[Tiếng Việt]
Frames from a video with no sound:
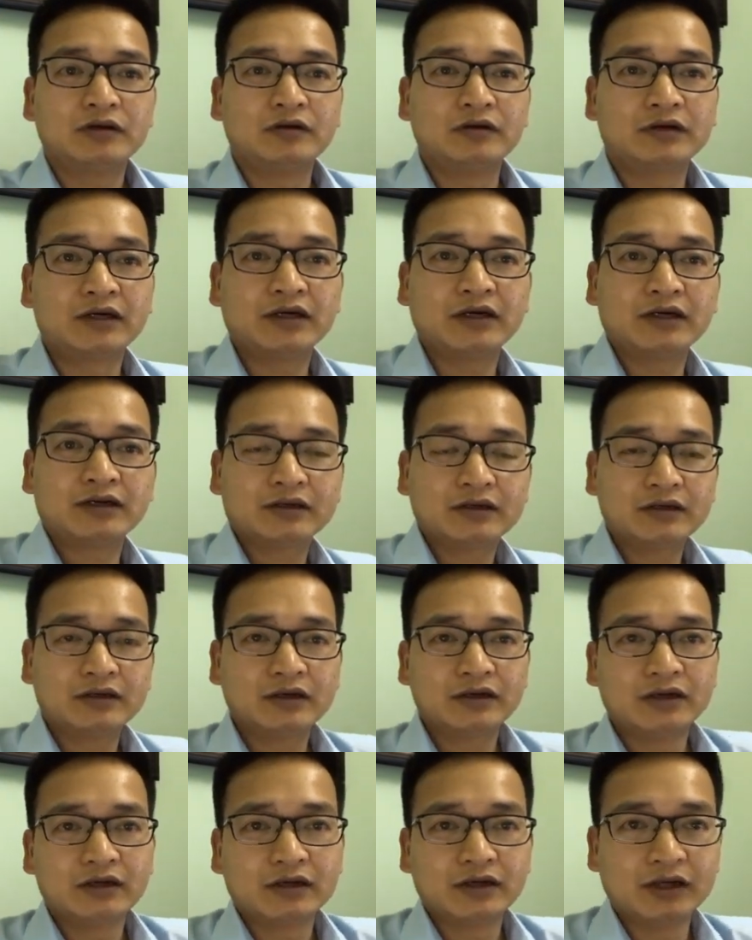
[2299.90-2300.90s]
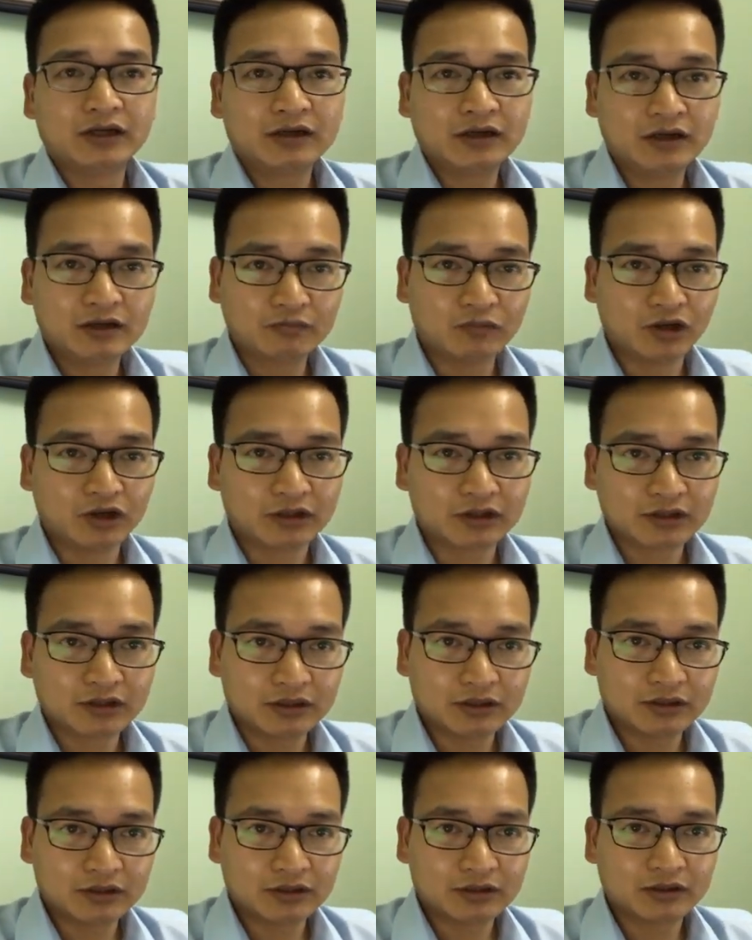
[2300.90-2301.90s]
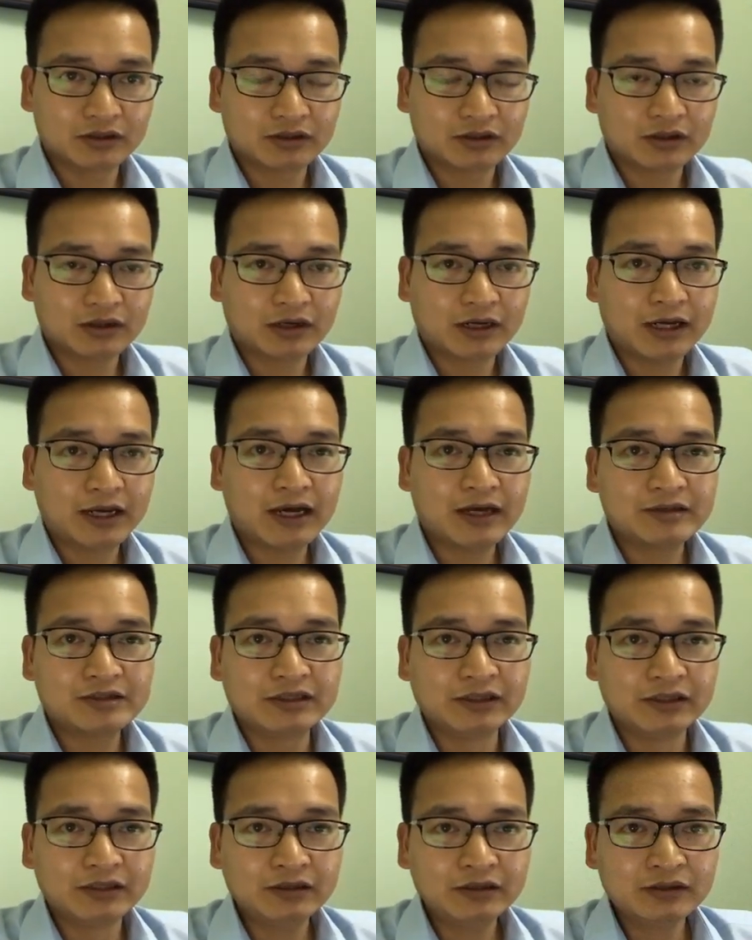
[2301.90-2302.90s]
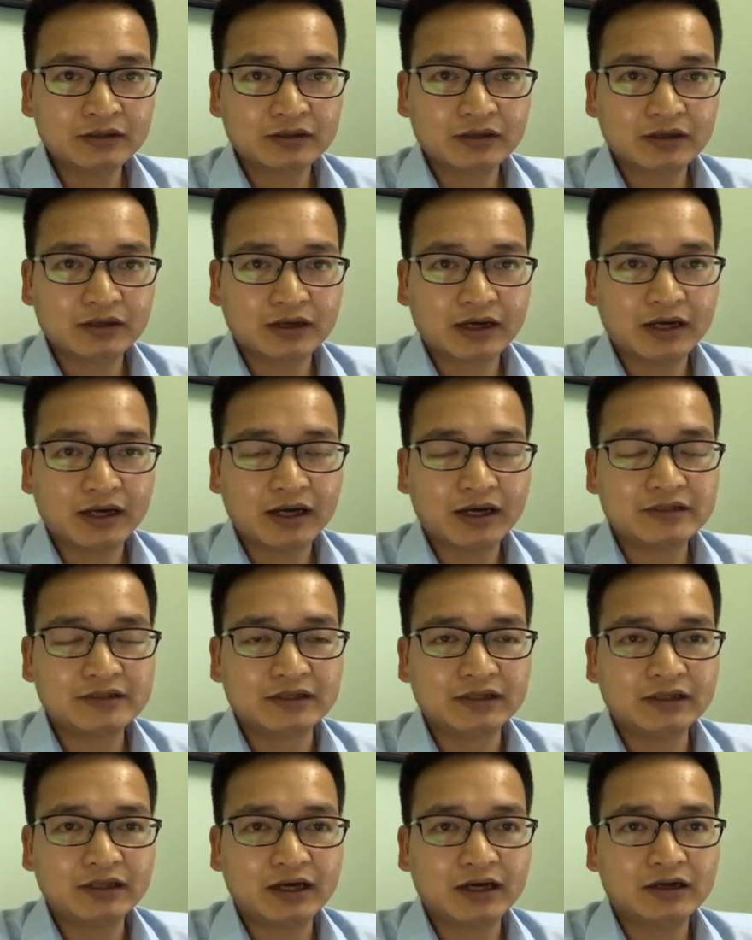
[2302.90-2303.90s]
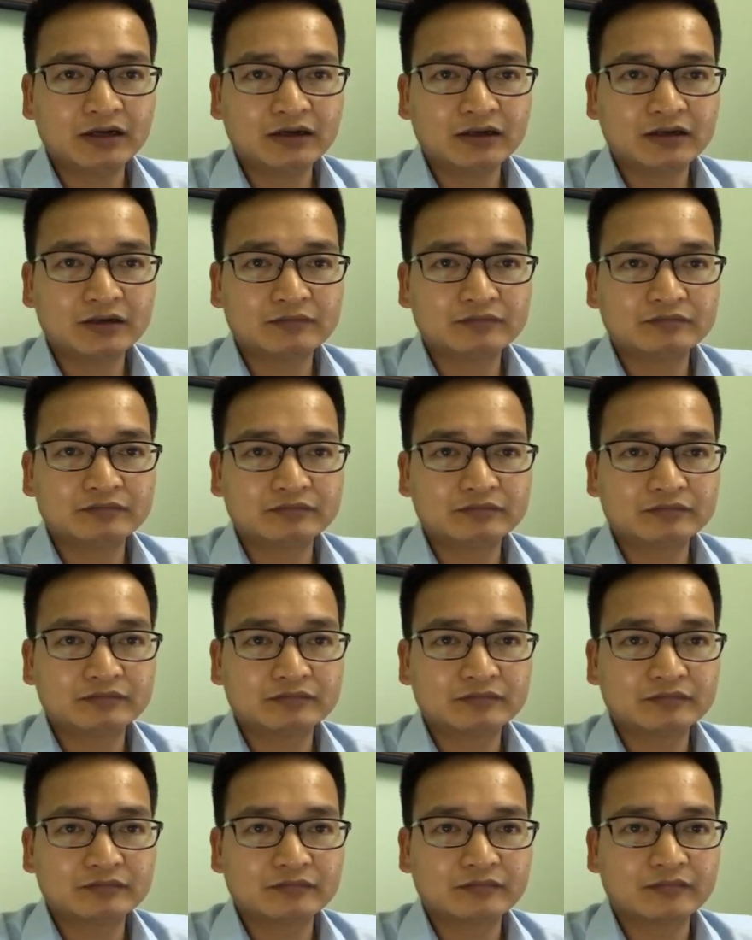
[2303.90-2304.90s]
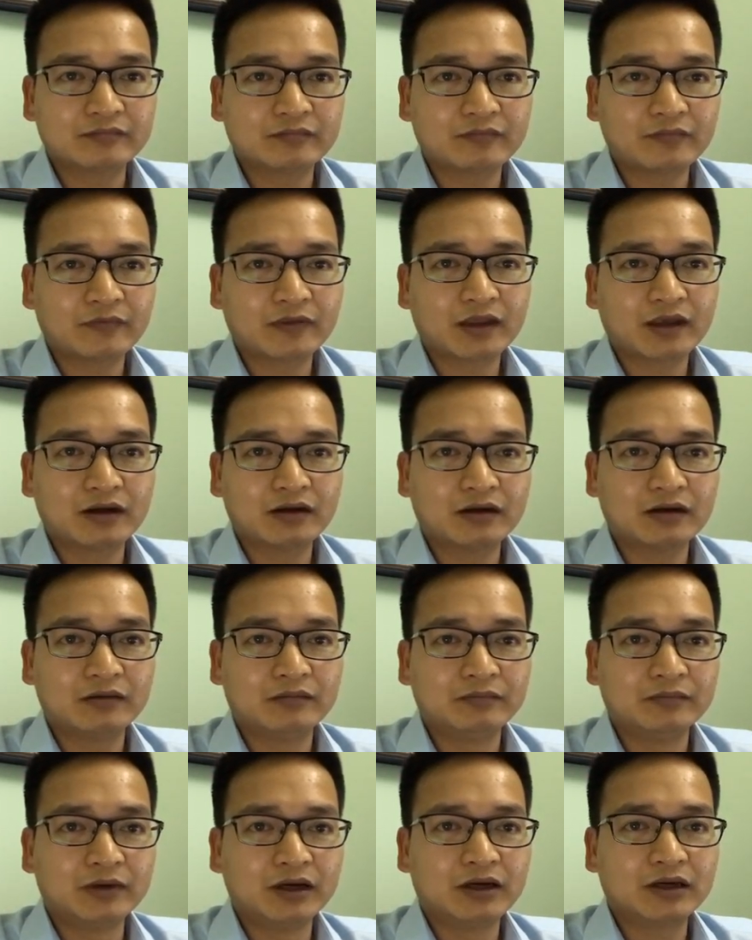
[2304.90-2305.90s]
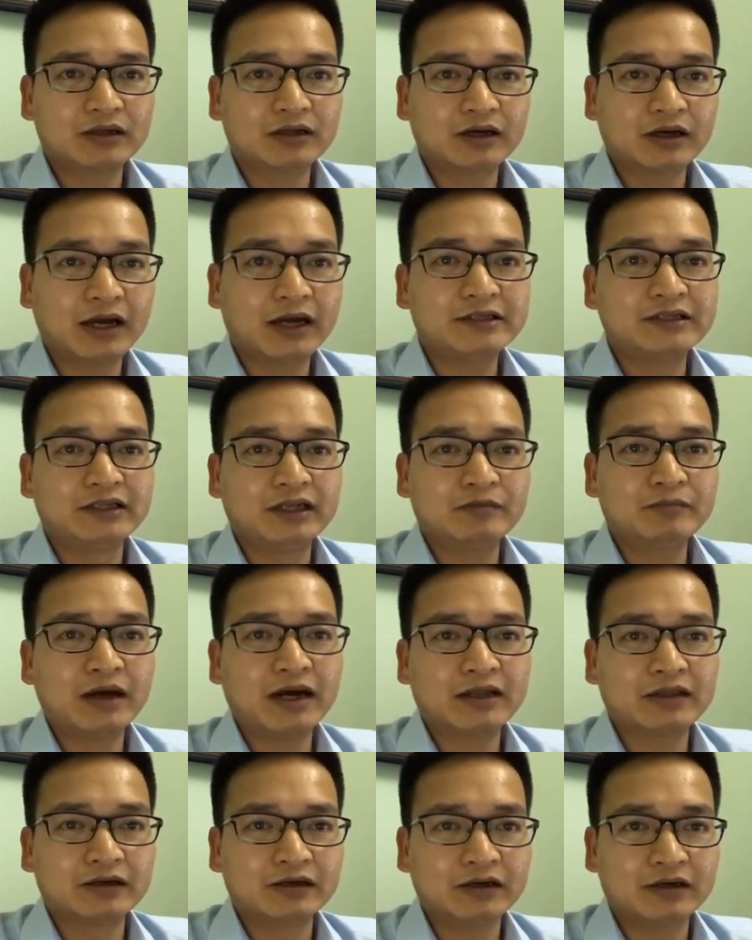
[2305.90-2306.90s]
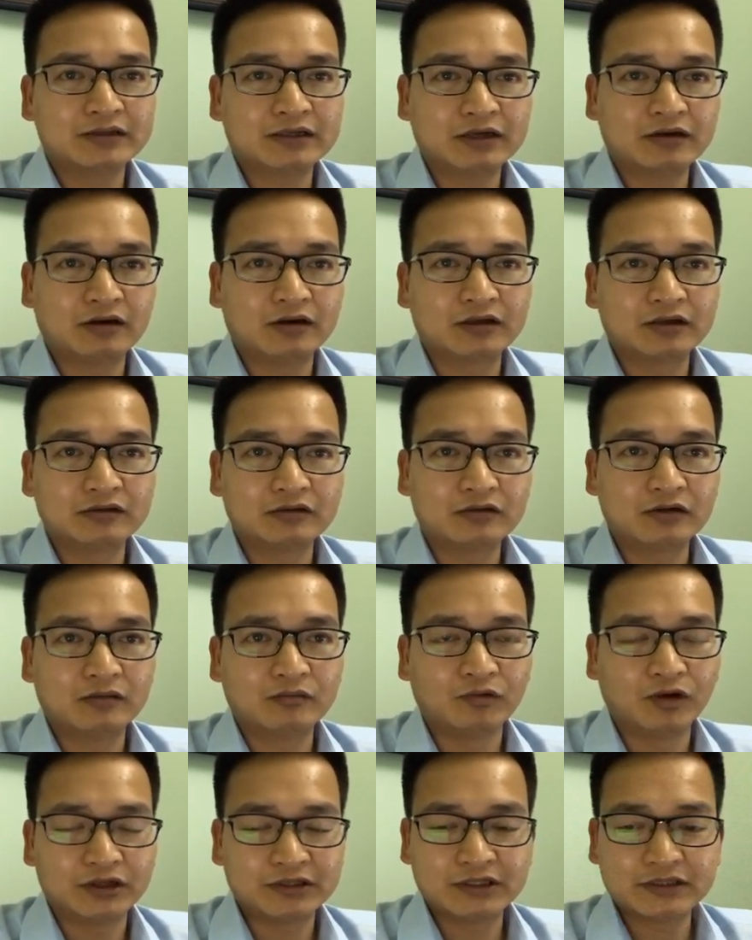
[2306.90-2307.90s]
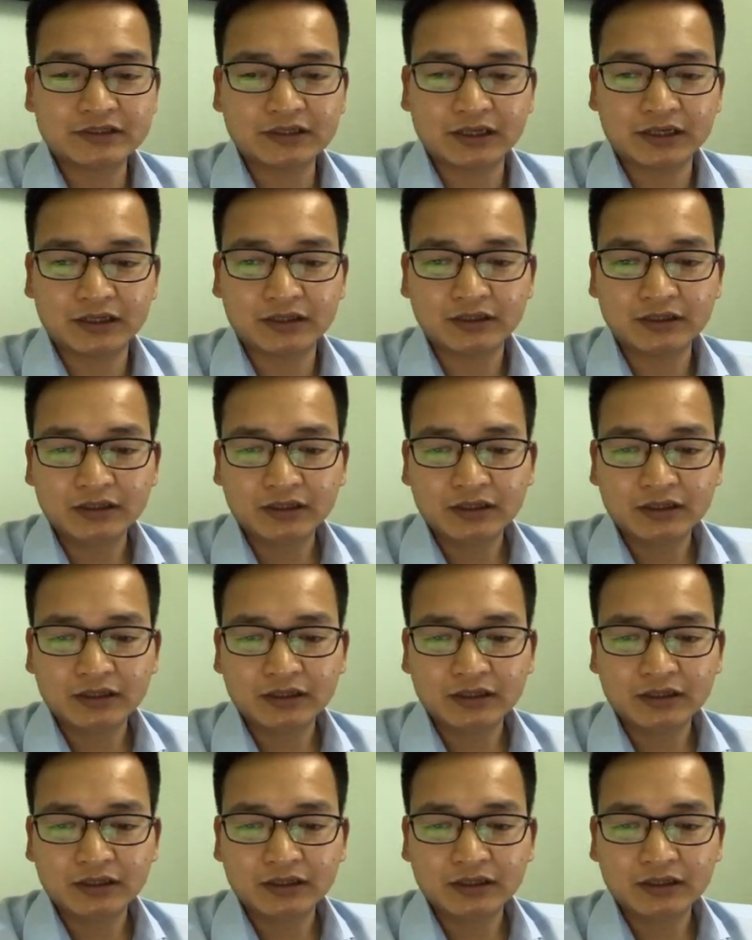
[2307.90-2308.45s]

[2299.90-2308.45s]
ok đến ờ, buổi giờ ngày 29 ngày 29 tháng 10, ngày 29 tháng 3 tới ở Sài Gòn thì tôi có buổi chia sẻ